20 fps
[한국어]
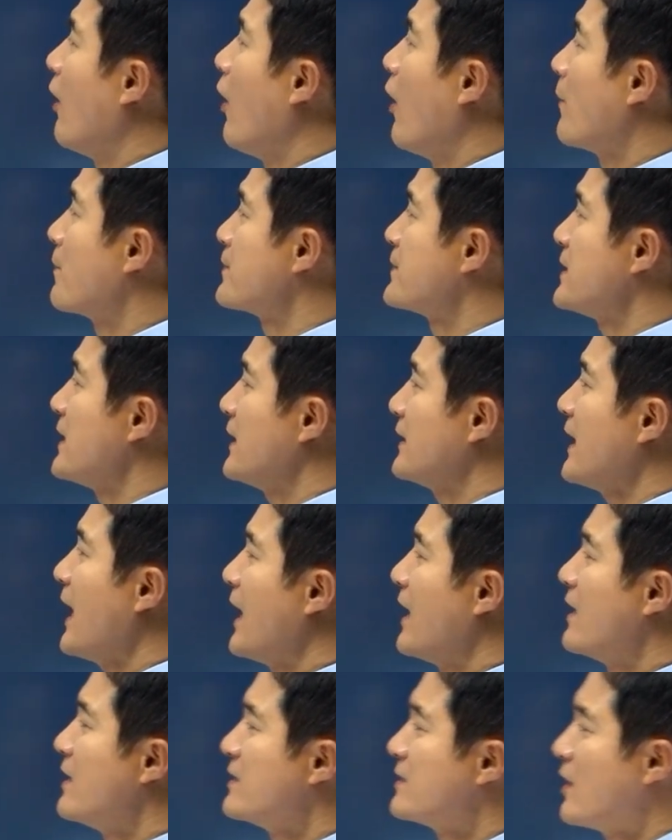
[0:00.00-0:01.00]

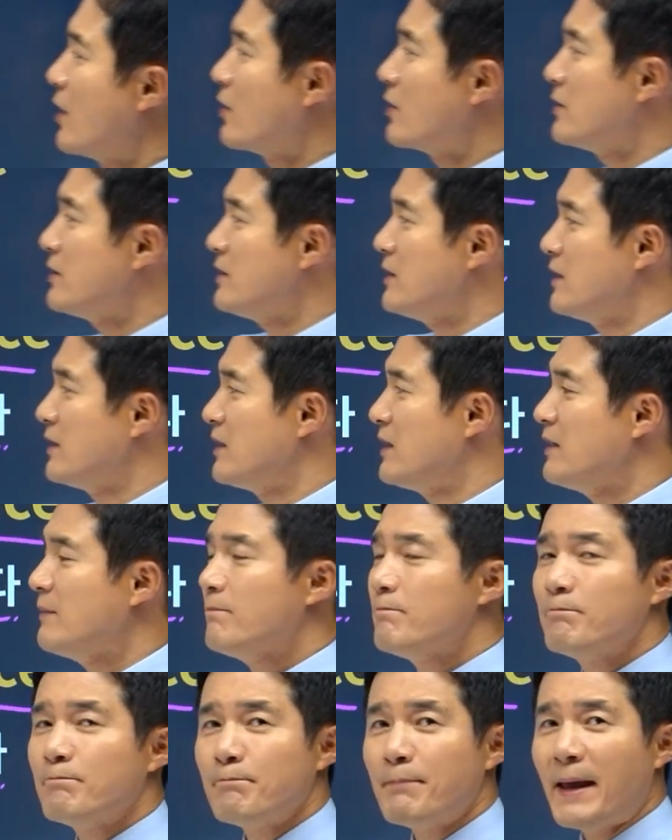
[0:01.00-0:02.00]
없애다. 썩은 이는
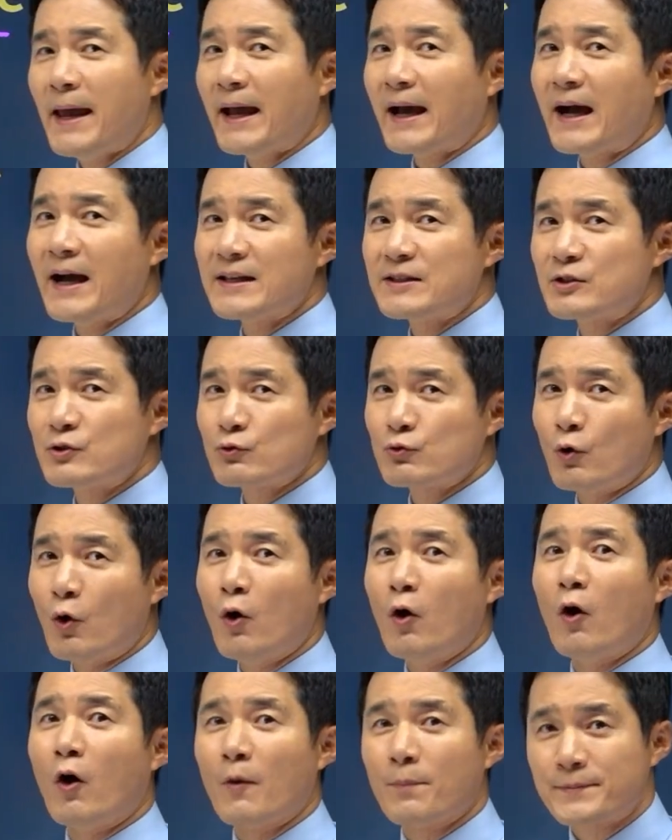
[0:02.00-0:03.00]

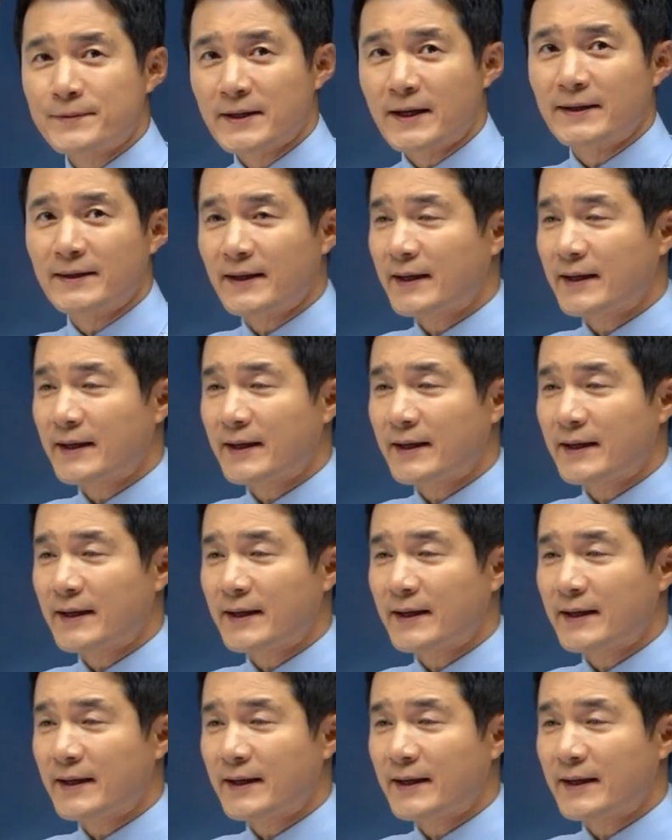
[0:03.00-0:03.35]
빼가지고 없애야